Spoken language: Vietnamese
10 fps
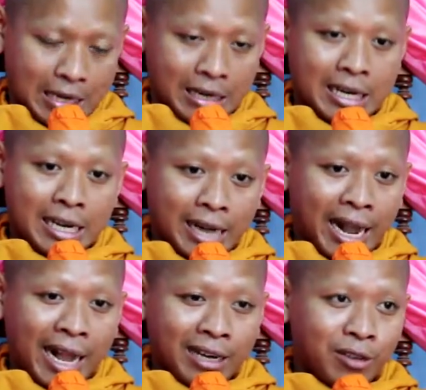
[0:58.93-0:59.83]
riêng
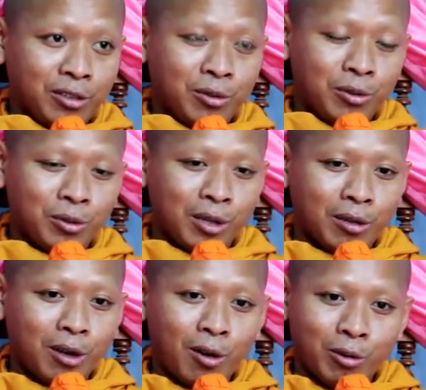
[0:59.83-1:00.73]
án rồi vui vui
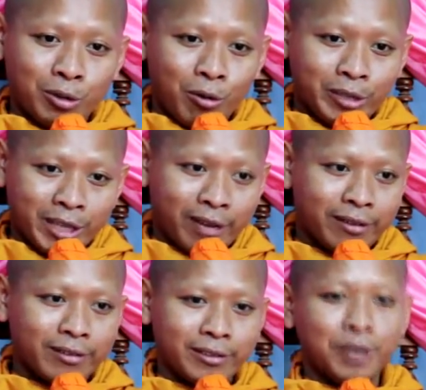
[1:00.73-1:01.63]
tới rồi lốt trôi chất
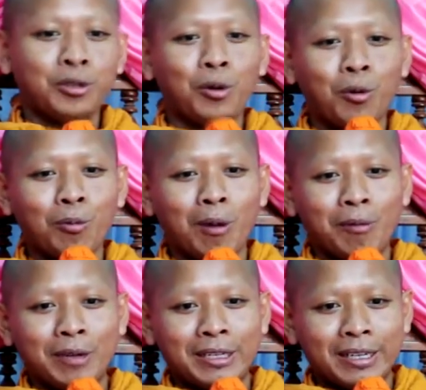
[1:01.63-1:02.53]
dương thu mà
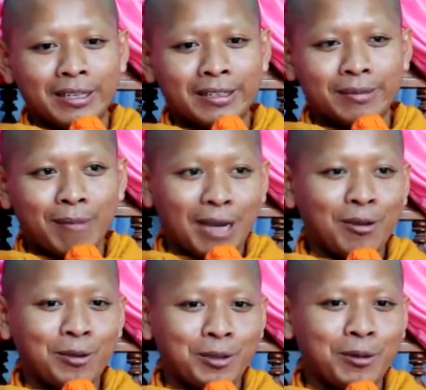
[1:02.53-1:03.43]
về nhẹ bàn
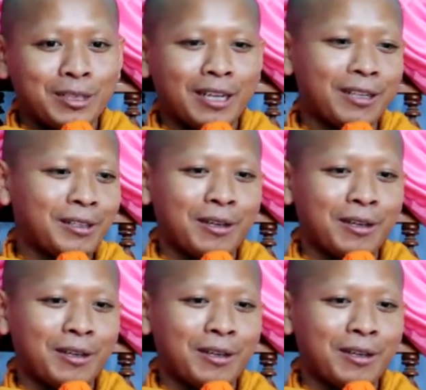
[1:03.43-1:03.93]
lốt trôi chất tới